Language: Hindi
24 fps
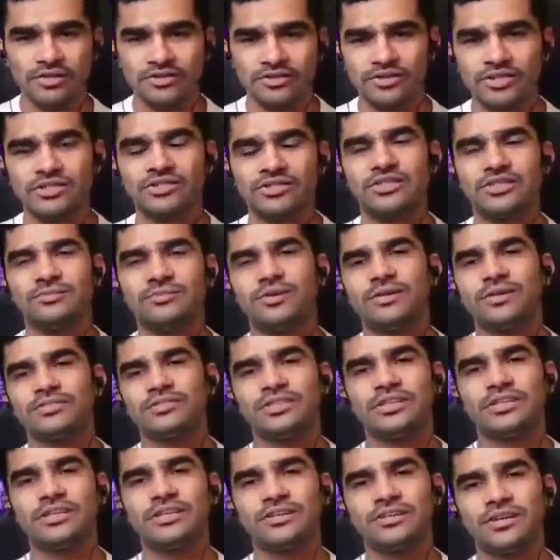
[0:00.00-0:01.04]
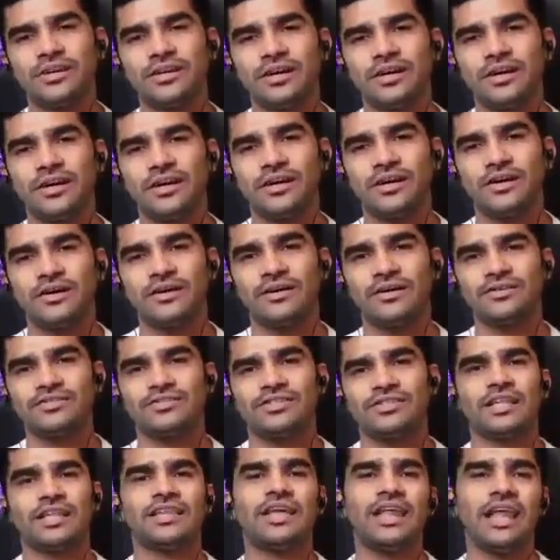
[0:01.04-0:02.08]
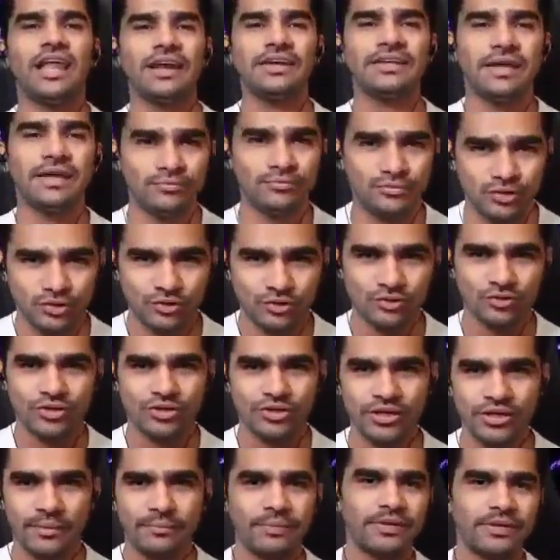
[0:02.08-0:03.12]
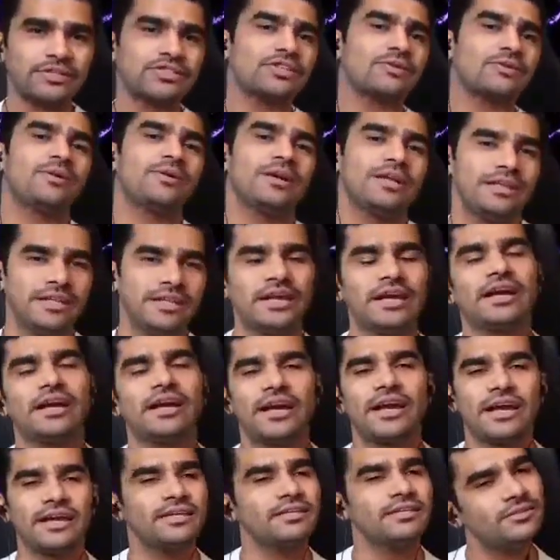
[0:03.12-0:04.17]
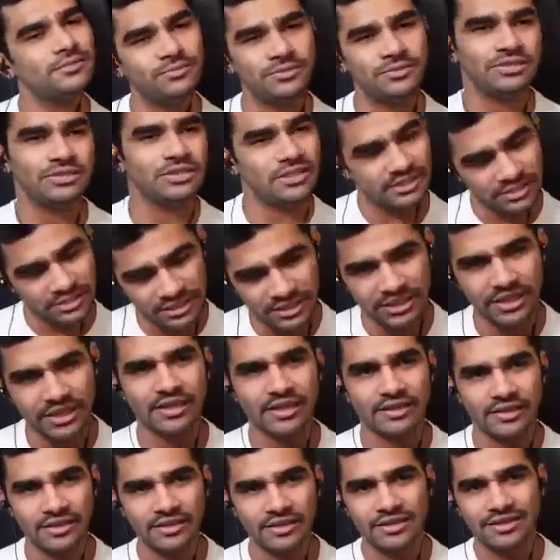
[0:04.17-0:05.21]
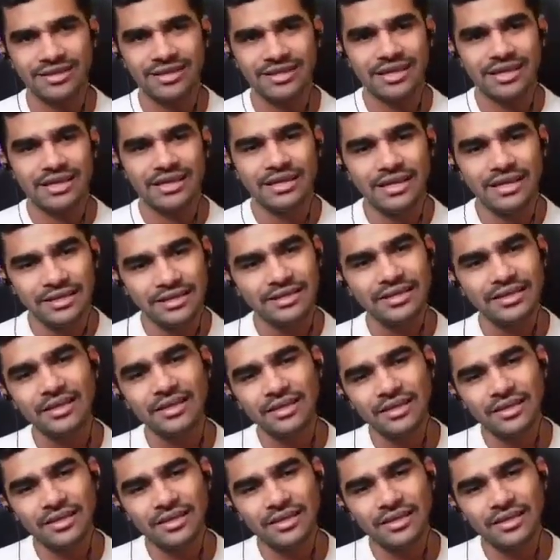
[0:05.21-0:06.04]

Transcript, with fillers: सिक्सटी परसेंट ज़्यादा लाइट कैप्चर होगी अपर्चर बढ़ा दिया गया है ये सब चीज़ें ठीक है लेकिन